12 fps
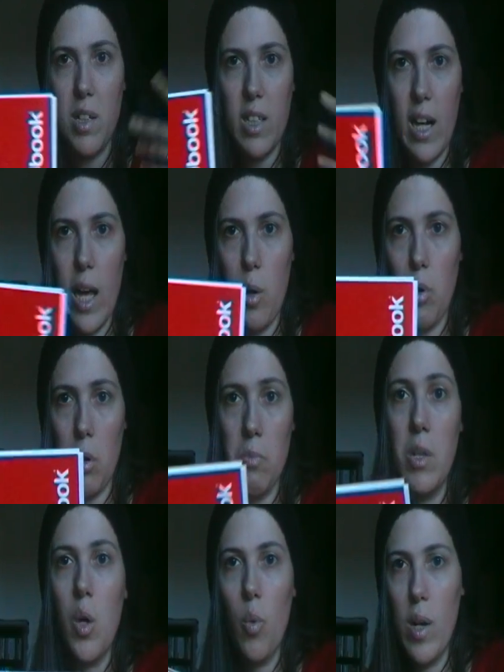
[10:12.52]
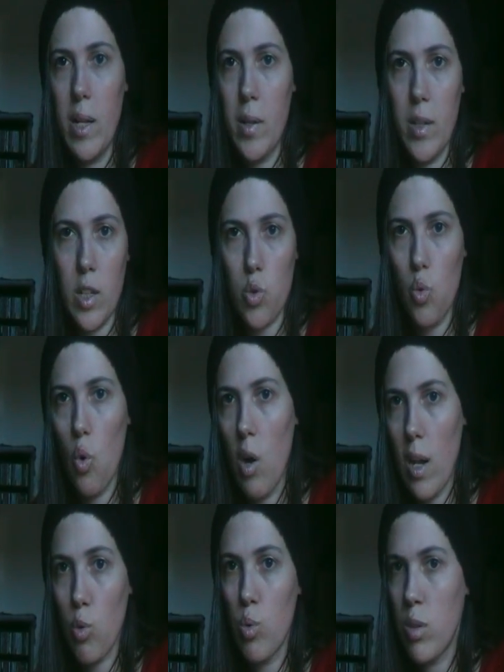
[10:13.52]
ma 3 euro quelli da
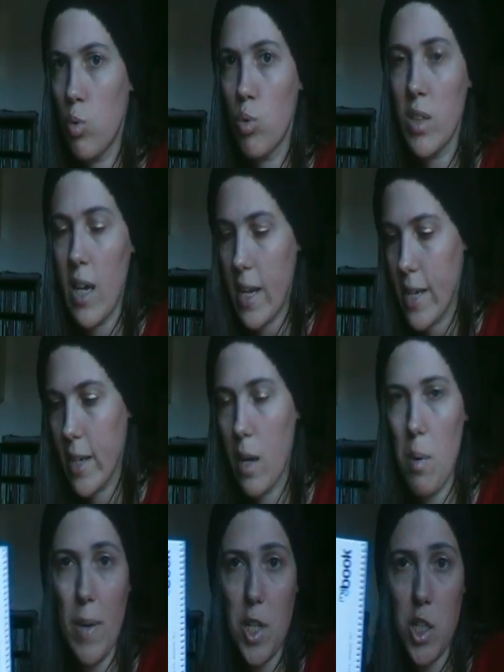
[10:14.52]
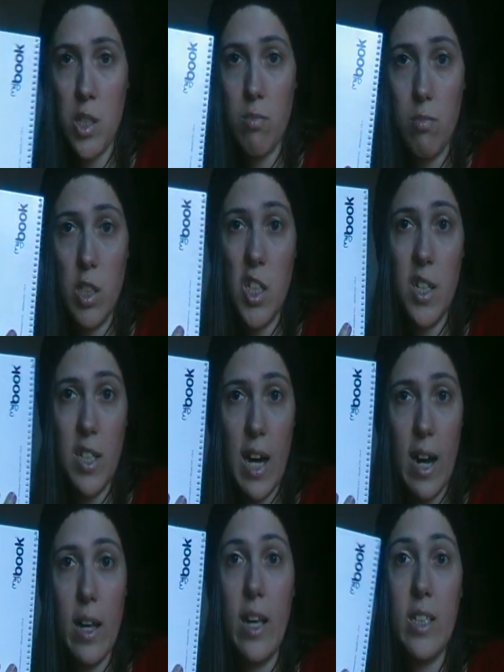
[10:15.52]
scuola tutti a righe a me piace
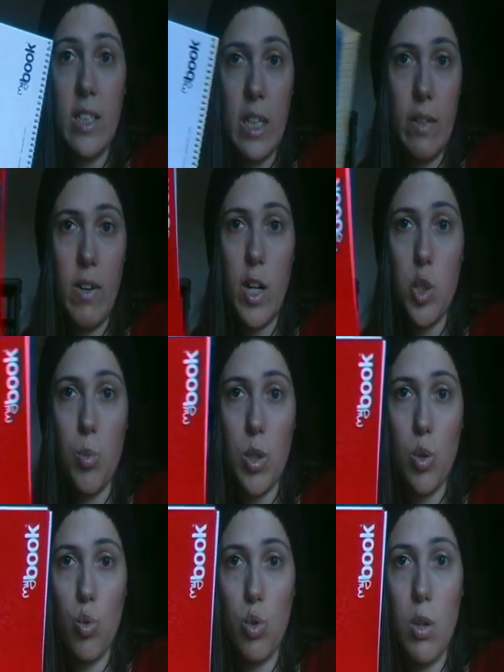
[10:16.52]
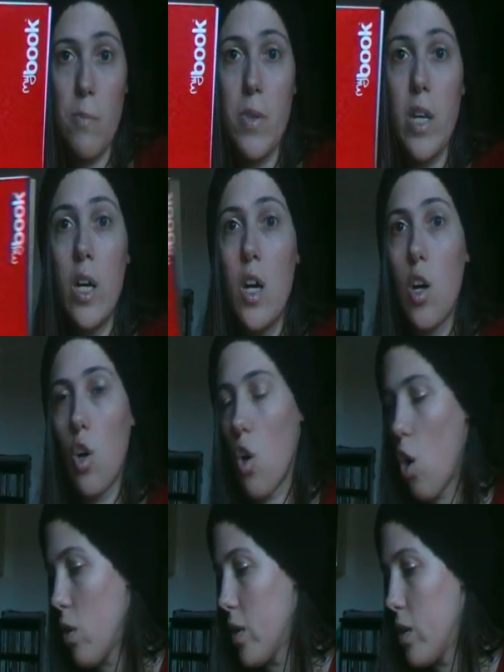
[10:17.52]
disegnare e scrivere soprattutto
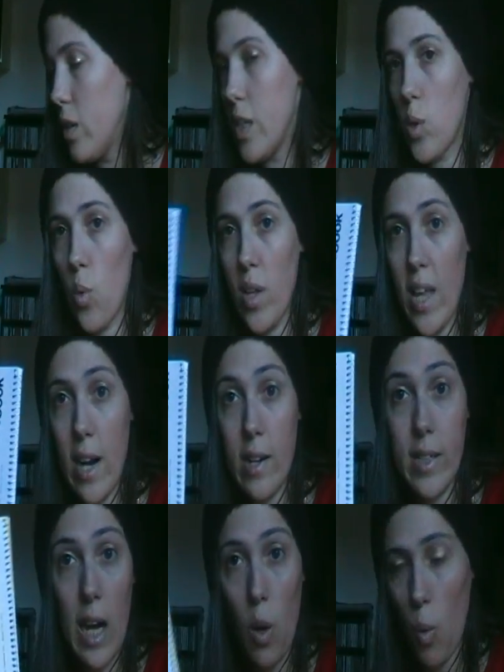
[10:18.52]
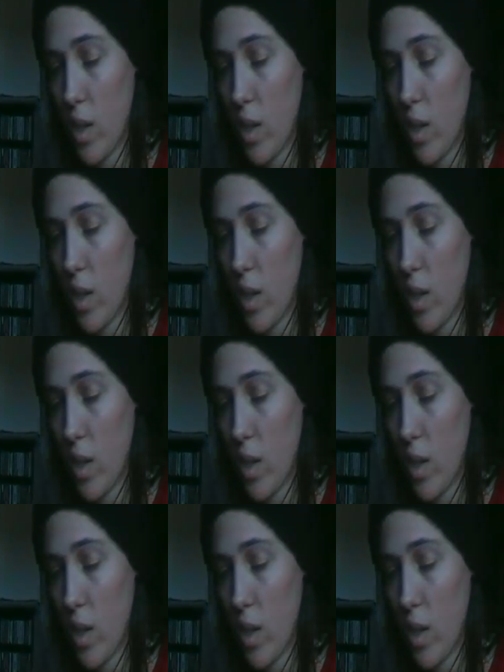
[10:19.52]
con i quaderni a